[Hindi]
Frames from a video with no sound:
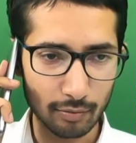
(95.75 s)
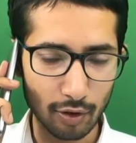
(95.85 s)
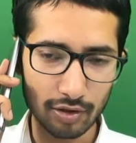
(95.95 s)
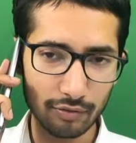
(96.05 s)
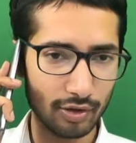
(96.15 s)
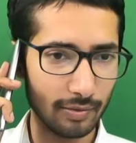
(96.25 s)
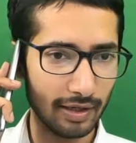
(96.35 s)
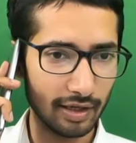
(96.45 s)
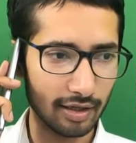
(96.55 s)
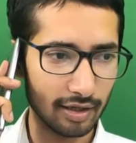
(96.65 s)
बहुत
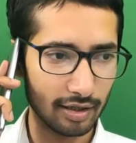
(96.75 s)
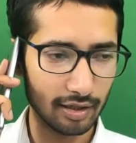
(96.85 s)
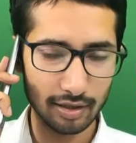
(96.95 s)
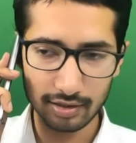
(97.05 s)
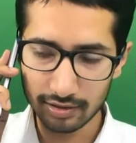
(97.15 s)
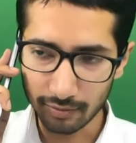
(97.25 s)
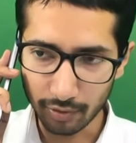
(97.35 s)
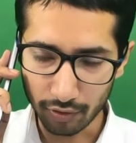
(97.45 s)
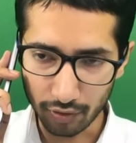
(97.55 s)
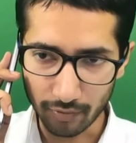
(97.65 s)
अफोर्डेबल है जब
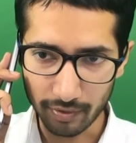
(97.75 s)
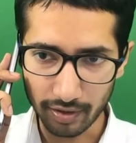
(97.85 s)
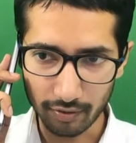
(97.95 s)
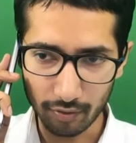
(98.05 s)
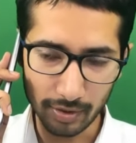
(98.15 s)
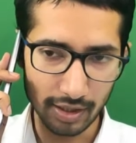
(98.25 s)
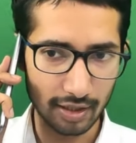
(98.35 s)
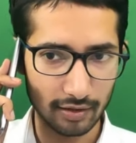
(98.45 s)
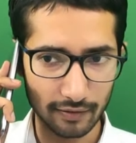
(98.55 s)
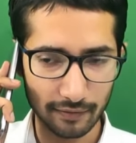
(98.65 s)
डॉट कॉम पर वो भी ले
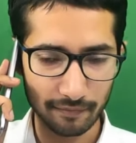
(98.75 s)
लेना